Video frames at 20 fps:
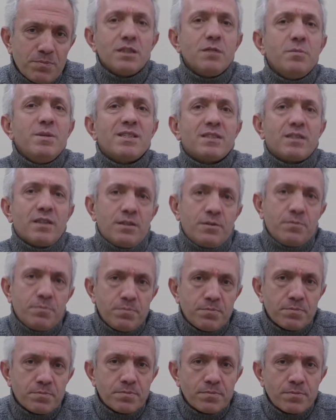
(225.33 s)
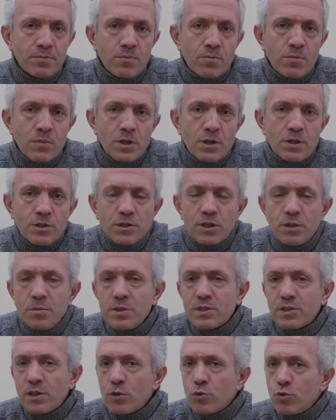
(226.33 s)
Sırbistan
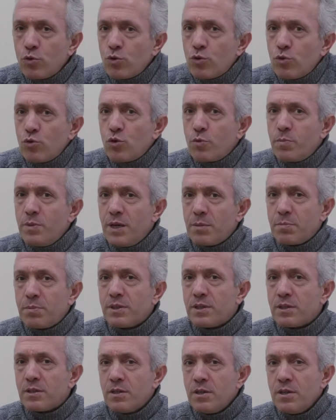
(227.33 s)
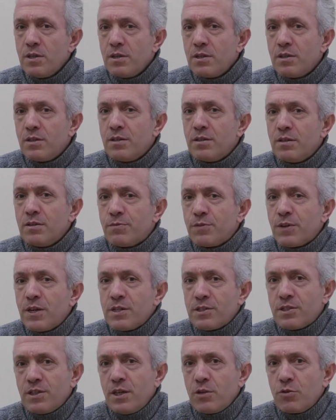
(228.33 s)
Sırbistan küçücük bir yapıdır e,
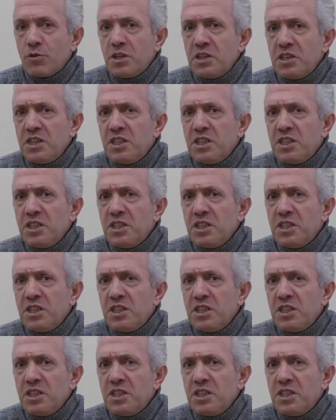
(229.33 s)
Fransa'ya göre.